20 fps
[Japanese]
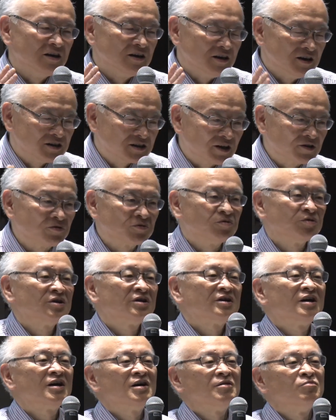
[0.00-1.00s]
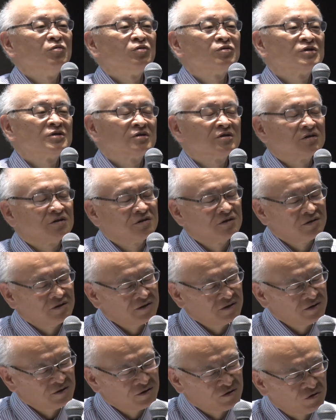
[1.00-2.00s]
医者の時からもうすっ
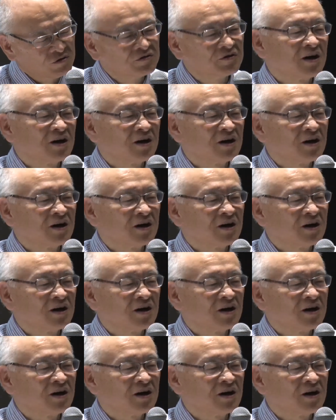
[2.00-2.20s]
ごく